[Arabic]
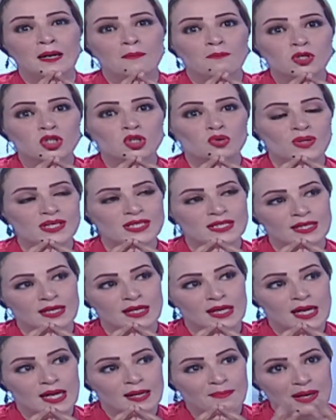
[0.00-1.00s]
باش نوصل
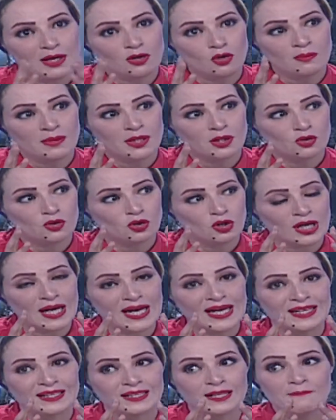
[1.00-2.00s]
المعلومه دكتور
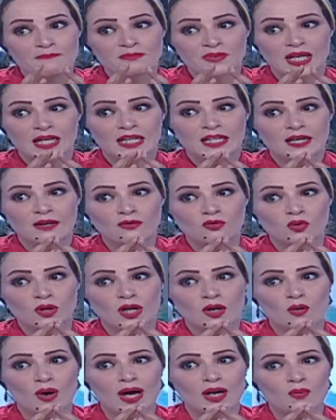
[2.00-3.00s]
خالد اللي كونه
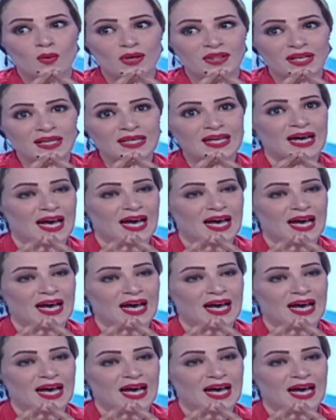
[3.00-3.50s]
راهو الوضعيه